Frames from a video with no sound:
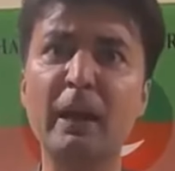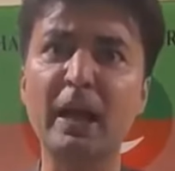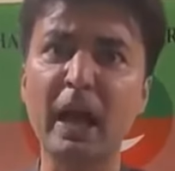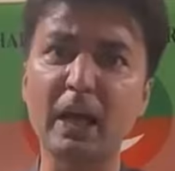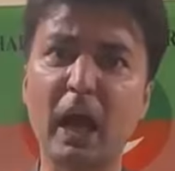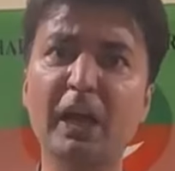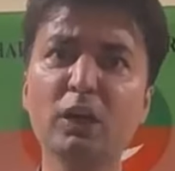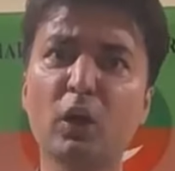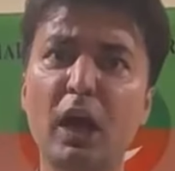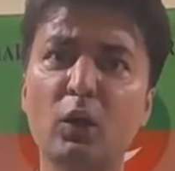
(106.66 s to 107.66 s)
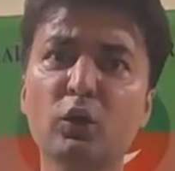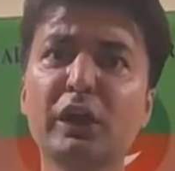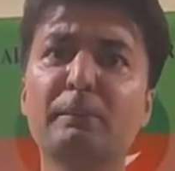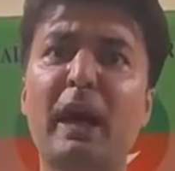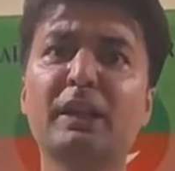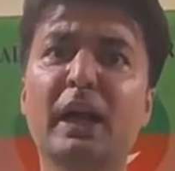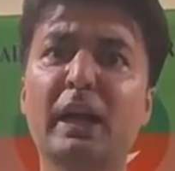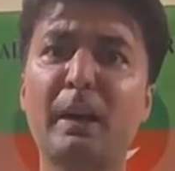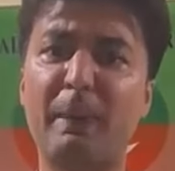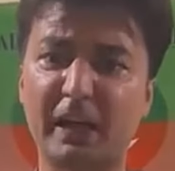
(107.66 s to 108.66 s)
इमरान खान आइन और कानून की बात कर
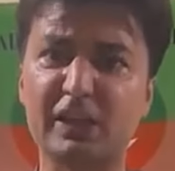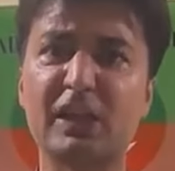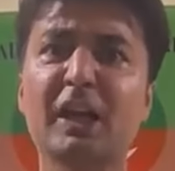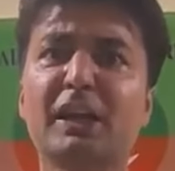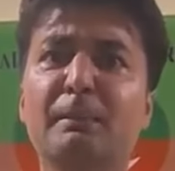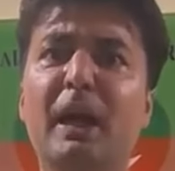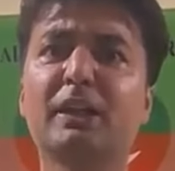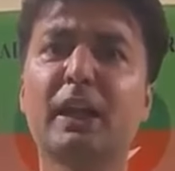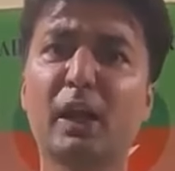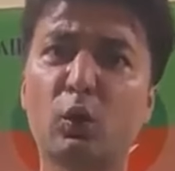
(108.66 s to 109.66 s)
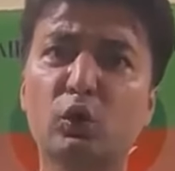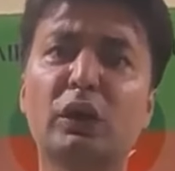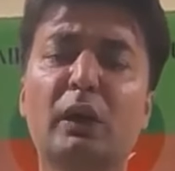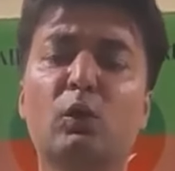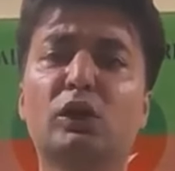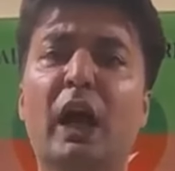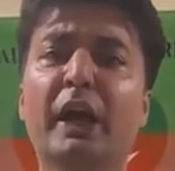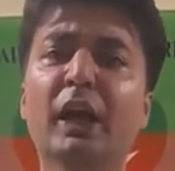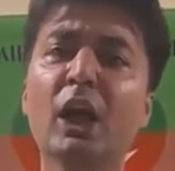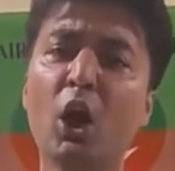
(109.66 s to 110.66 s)
रहे हैं पाकिस्तान की बात कर रहे हैं खुद
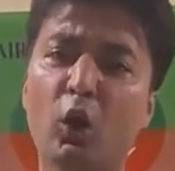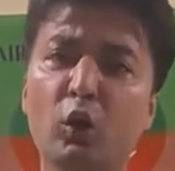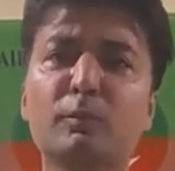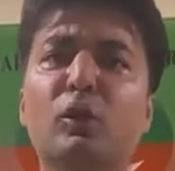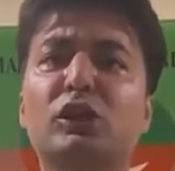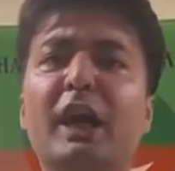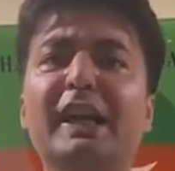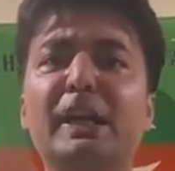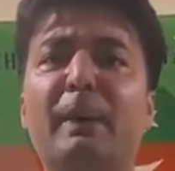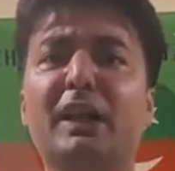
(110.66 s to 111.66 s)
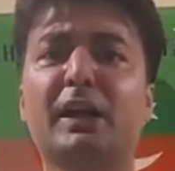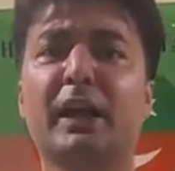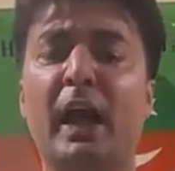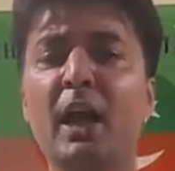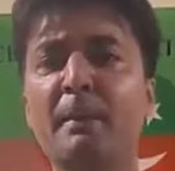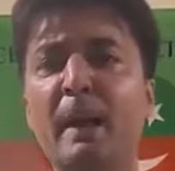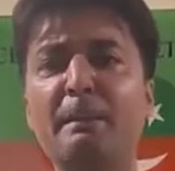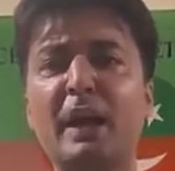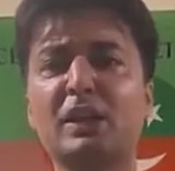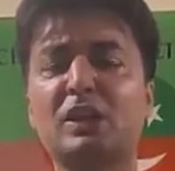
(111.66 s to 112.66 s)
खुददारी और खुद मुख्तारी की बात कर रहे हैं
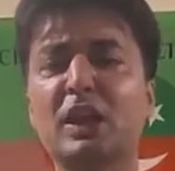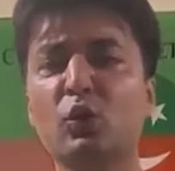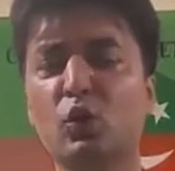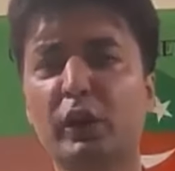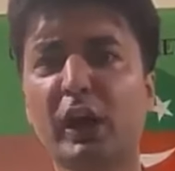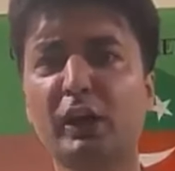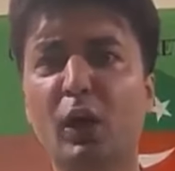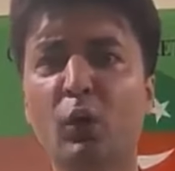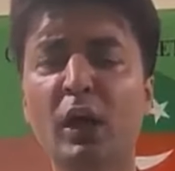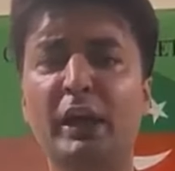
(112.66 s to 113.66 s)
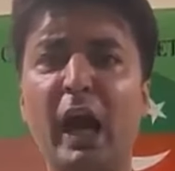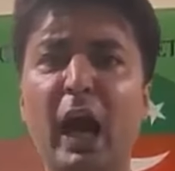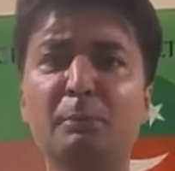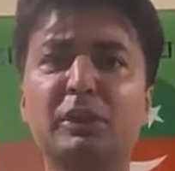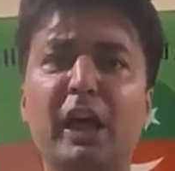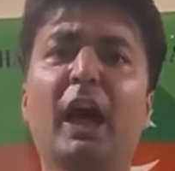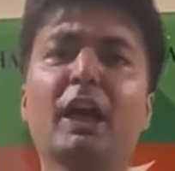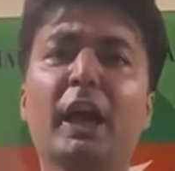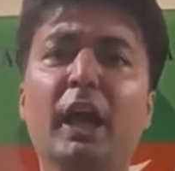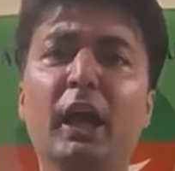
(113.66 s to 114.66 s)
मैं पाकिस्तानियों को कहता हूं कि आप
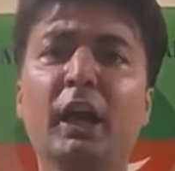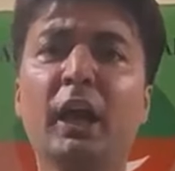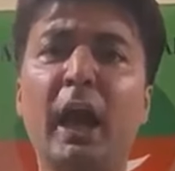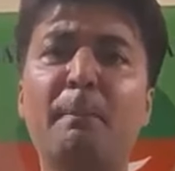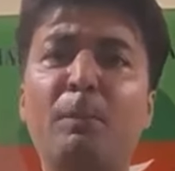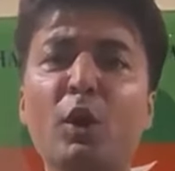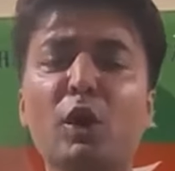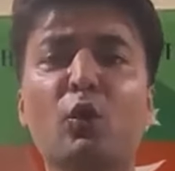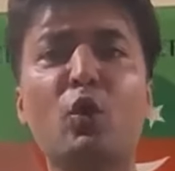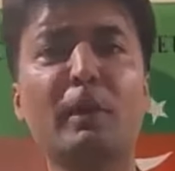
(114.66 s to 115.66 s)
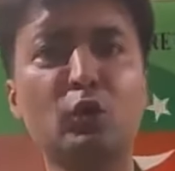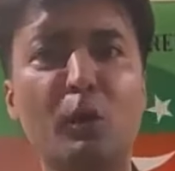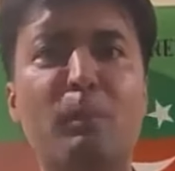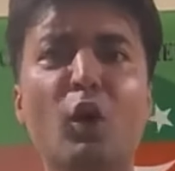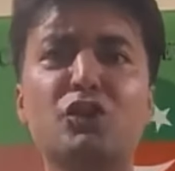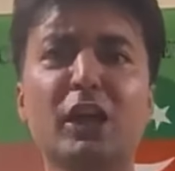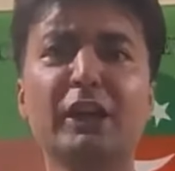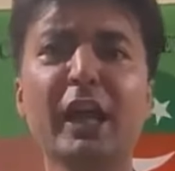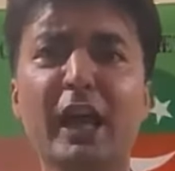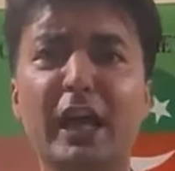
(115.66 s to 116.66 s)
तैयार रहे इम्पोर्टेड हुकूमत को बहुत
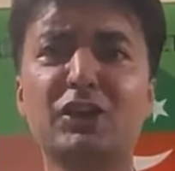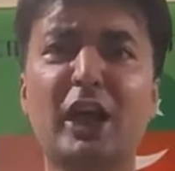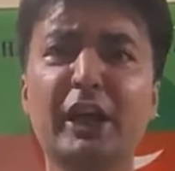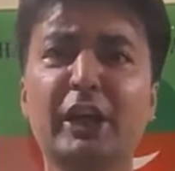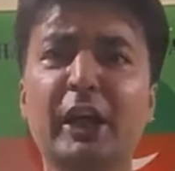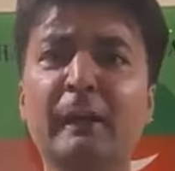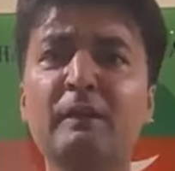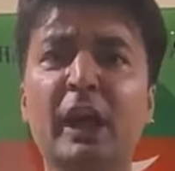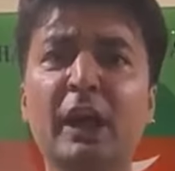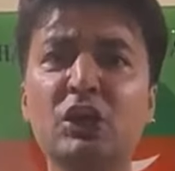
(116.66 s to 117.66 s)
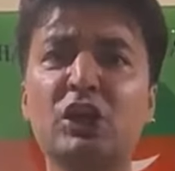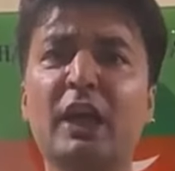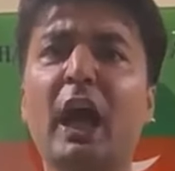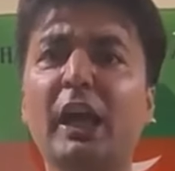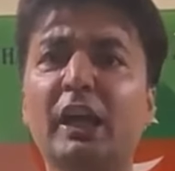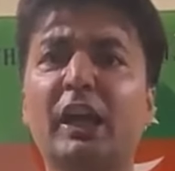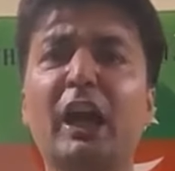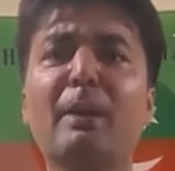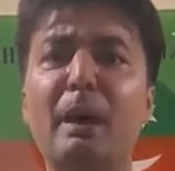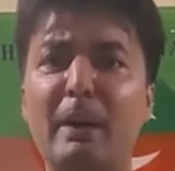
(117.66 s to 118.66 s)
जल्दी है घर जाने की इनशाला
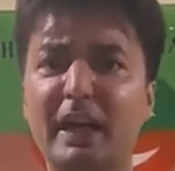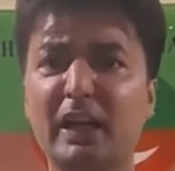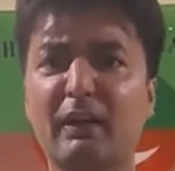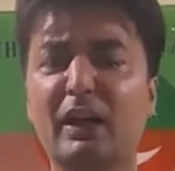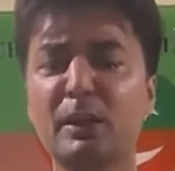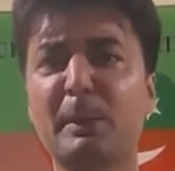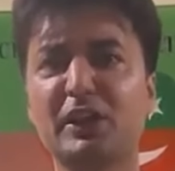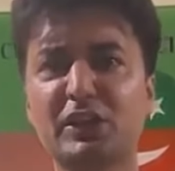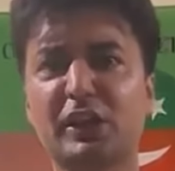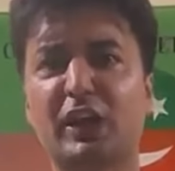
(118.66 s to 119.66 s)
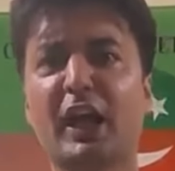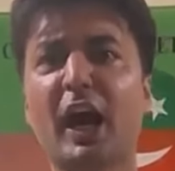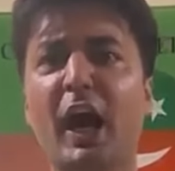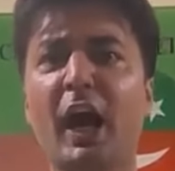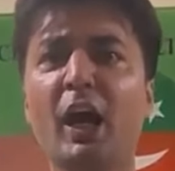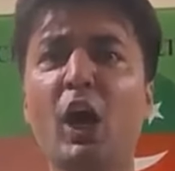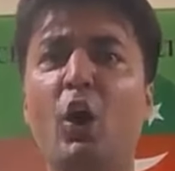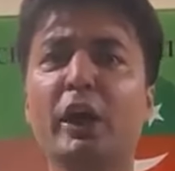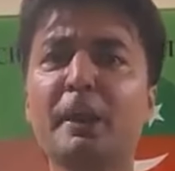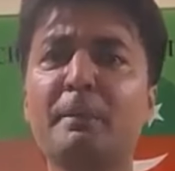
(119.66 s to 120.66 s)
इनकलाब हमारे दरवाजे पे दस्तक दे रहा है
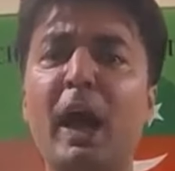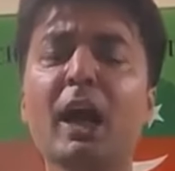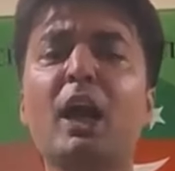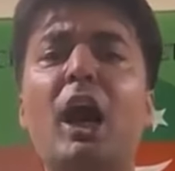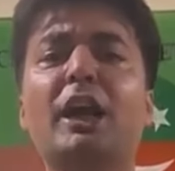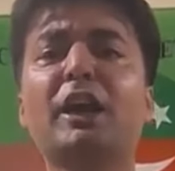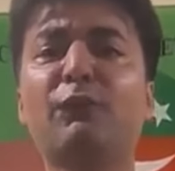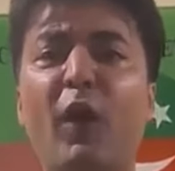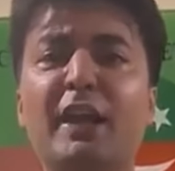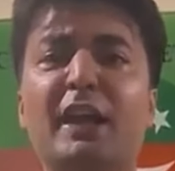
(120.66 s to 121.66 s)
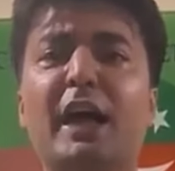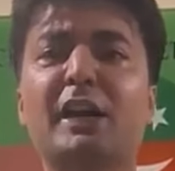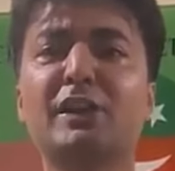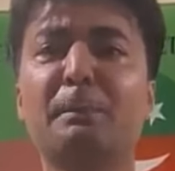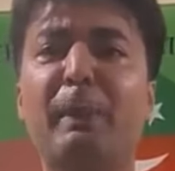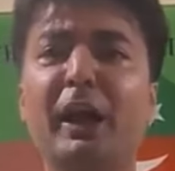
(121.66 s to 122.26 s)
और इमरान खान की फाइनल कार से